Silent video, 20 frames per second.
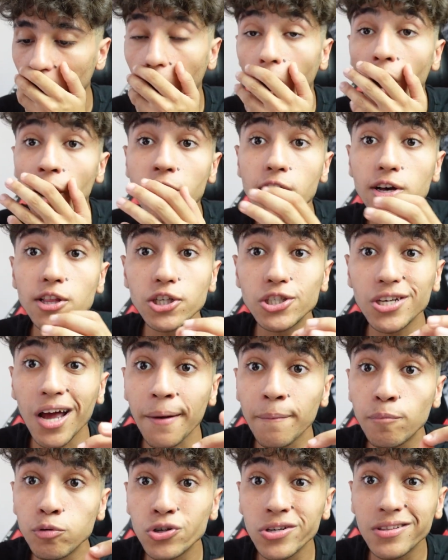Arkadaşlar
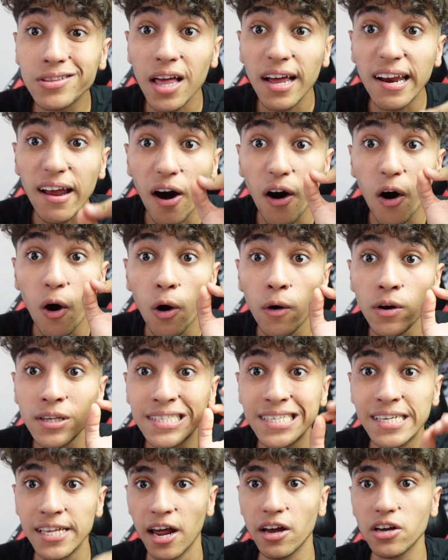bu cidden
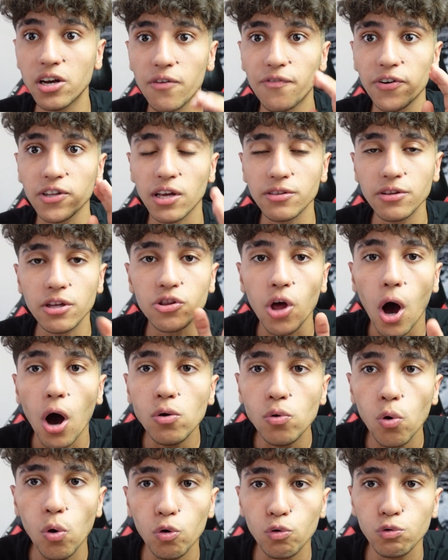siren kafadan da
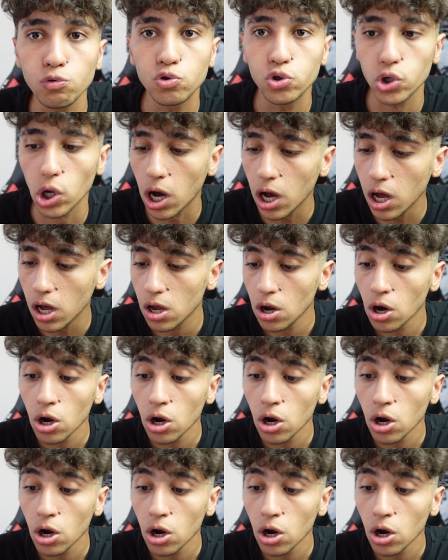daha korkunç ya.